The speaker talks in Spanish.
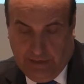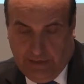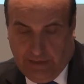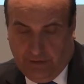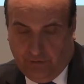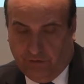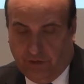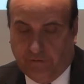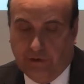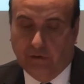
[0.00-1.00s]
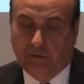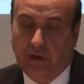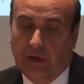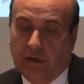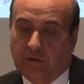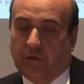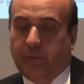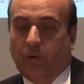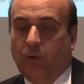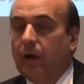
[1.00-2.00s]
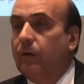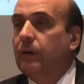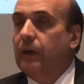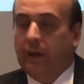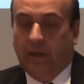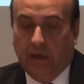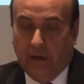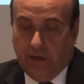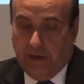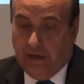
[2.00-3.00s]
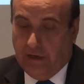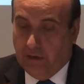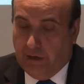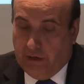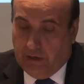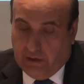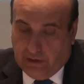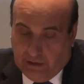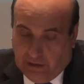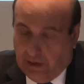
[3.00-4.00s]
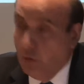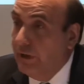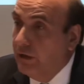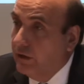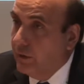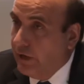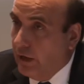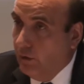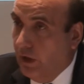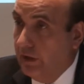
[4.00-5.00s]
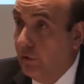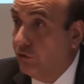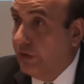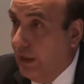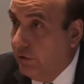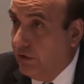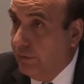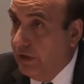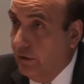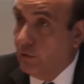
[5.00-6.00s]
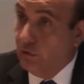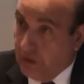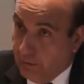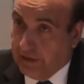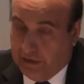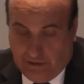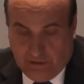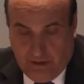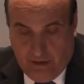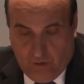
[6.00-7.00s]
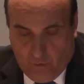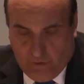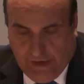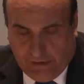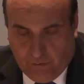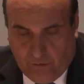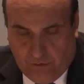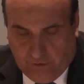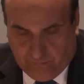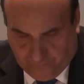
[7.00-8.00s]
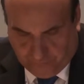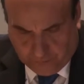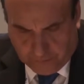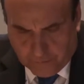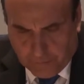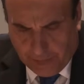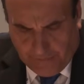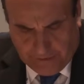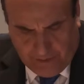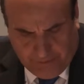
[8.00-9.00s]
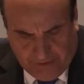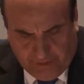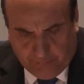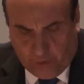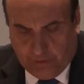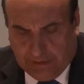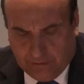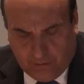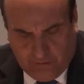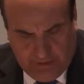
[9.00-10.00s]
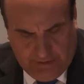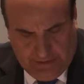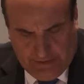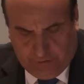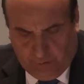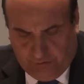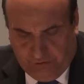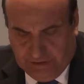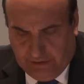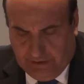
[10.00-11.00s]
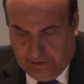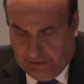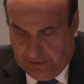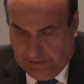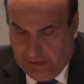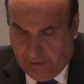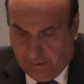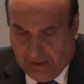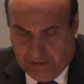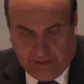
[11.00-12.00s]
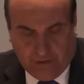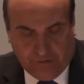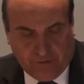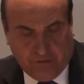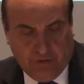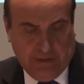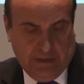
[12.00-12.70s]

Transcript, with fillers: en esos términos, se especula con que eh, el aumento de temperatura de dos grados y medio conllevaría una reducción de PIB. Por lo tanto, esto es fuente de, la CEPAL, de la Comisión